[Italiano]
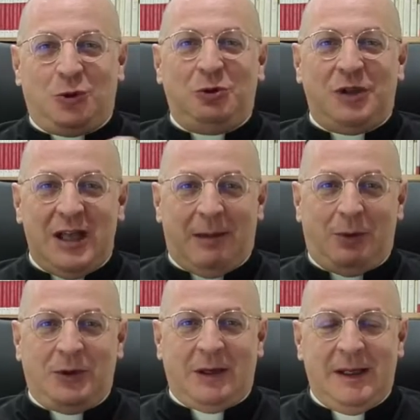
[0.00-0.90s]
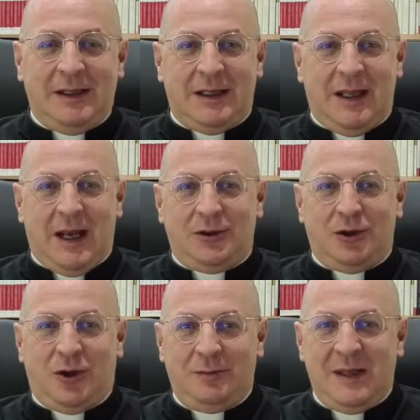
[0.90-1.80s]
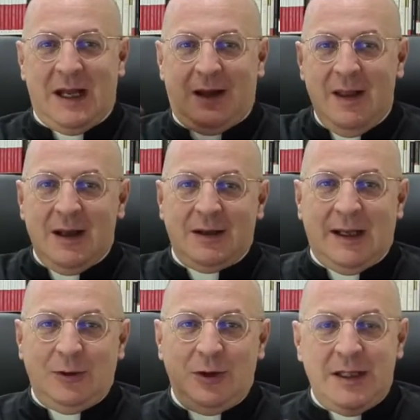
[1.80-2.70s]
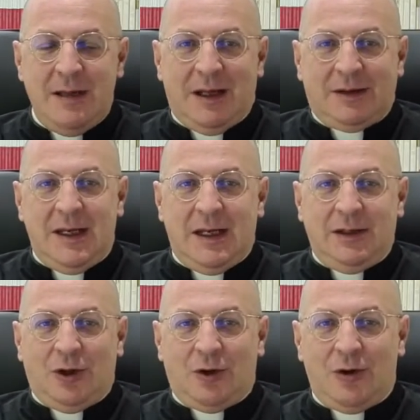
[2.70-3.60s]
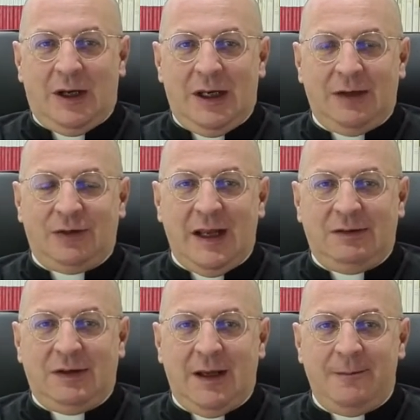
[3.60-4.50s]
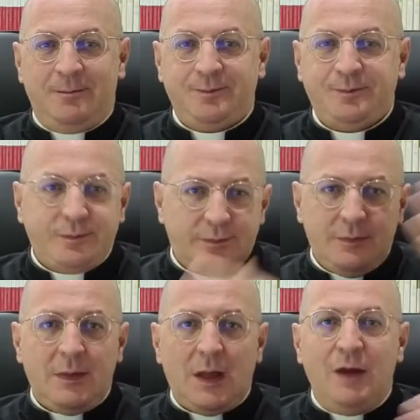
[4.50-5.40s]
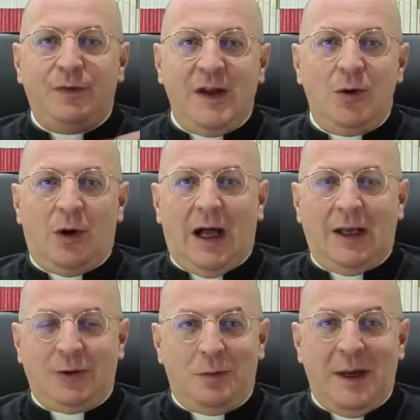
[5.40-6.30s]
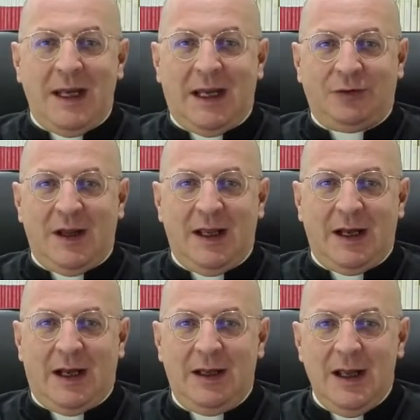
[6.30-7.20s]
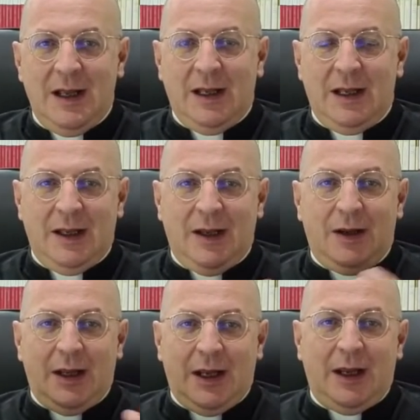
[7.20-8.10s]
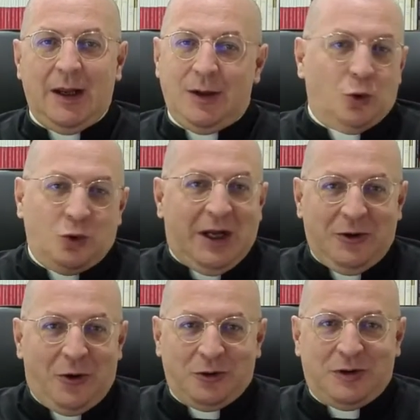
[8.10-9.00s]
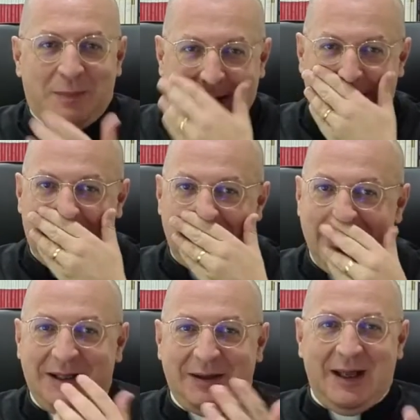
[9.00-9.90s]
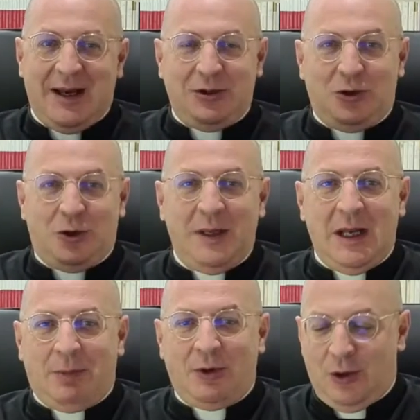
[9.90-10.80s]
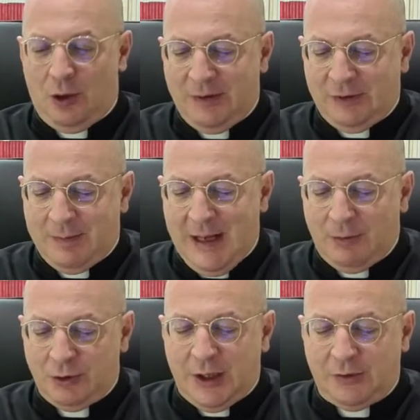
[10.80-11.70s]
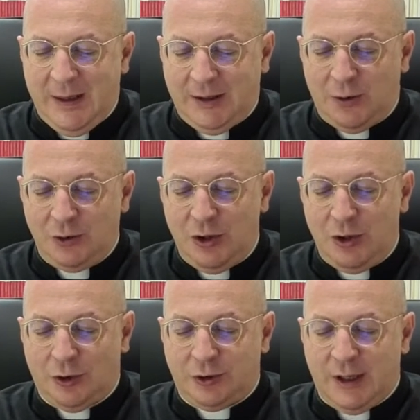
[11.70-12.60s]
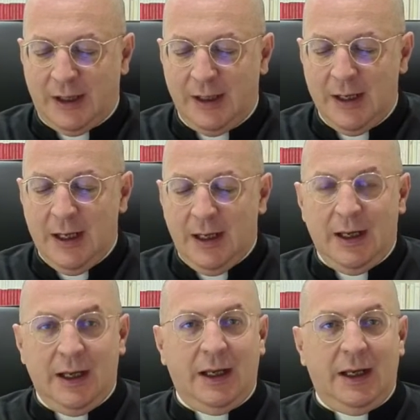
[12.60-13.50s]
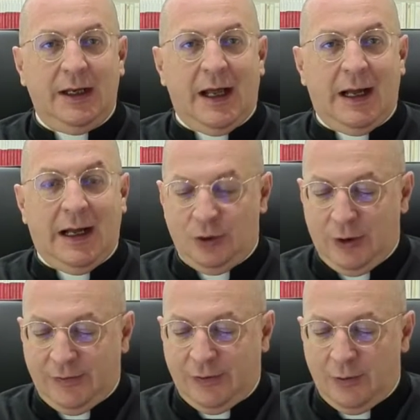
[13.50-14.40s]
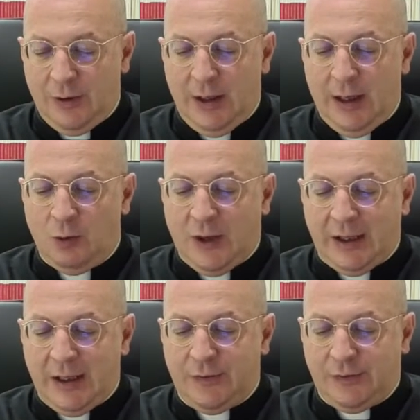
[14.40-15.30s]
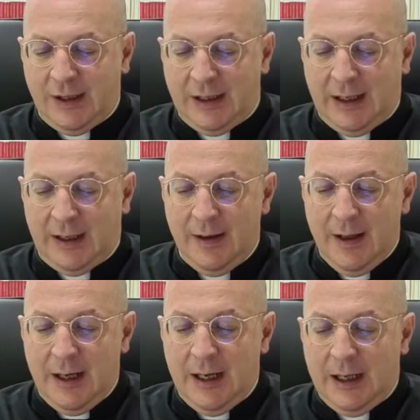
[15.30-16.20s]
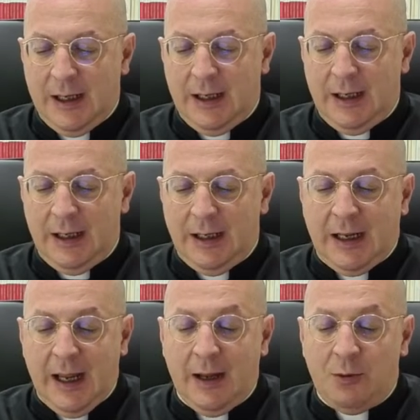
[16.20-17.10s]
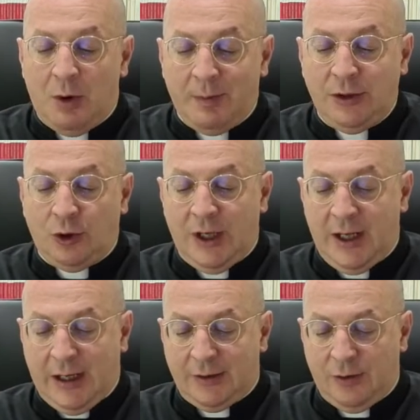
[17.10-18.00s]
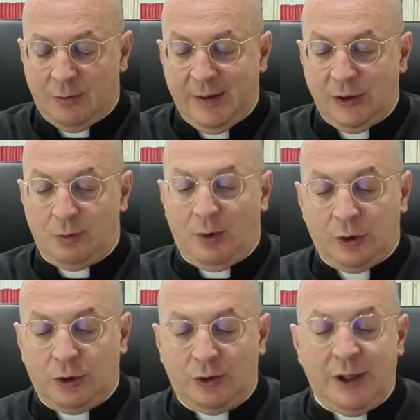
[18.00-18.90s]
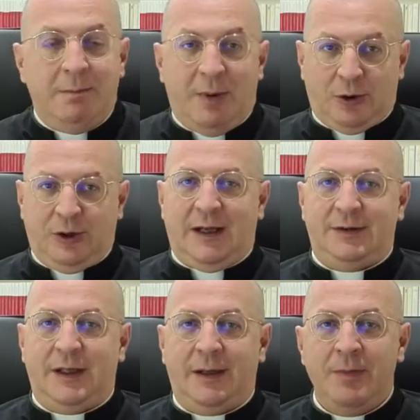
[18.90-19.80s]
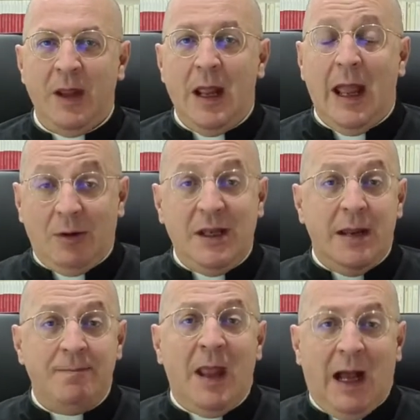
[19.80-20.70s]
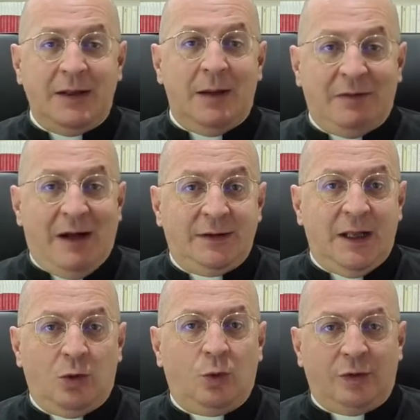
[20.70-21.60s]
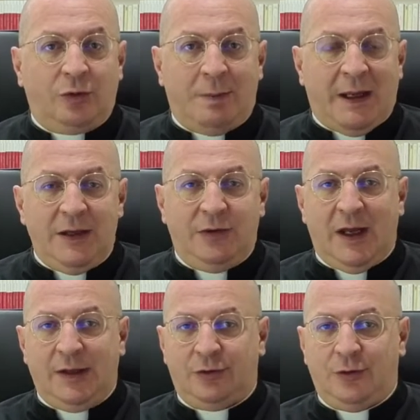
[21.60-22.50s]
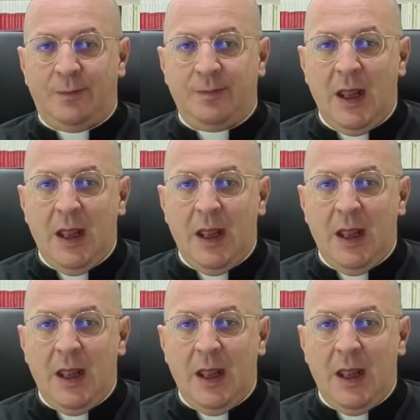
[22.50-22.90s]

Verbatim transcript: tutti gli appuntamenti di Radio Domina dal lunedì mattina intorno alle 7 e fino alla domenica sera eh, eh, tutta la notte praticamente che Radio Domina poi come sappiamo trasmette ogni notte eh, la adorazione eucaristica eh, eh, che è un momento di grazia un momento molto importante e quindi andiamo avanti con questo palinsesto